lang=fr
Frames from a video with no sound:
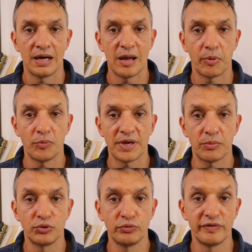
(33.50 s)
La première
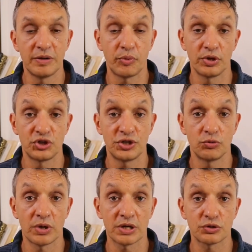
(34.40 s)
bonne nouvelle pour les
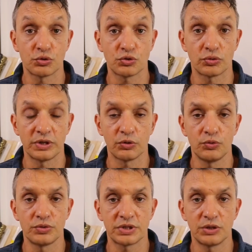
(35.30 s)
Chinois, ce sont les
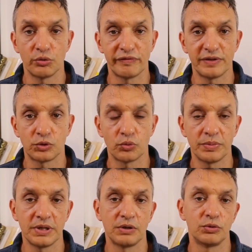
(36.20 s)
Russes qui ont fait
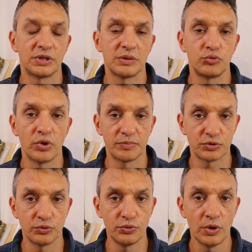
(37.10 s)
tomber le tabou
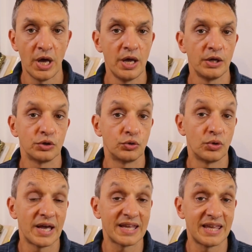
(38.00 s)
absolu de
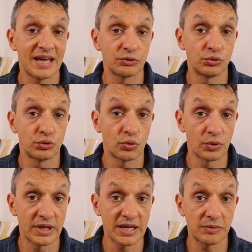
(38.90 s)
la guerre de
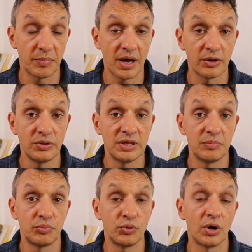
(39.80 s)
conquête par une
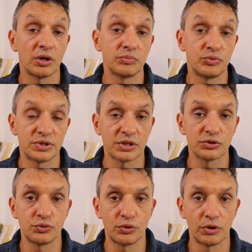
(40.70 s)
des plus grandes
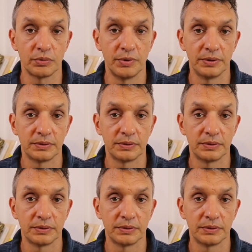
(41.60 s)
puissances du globe.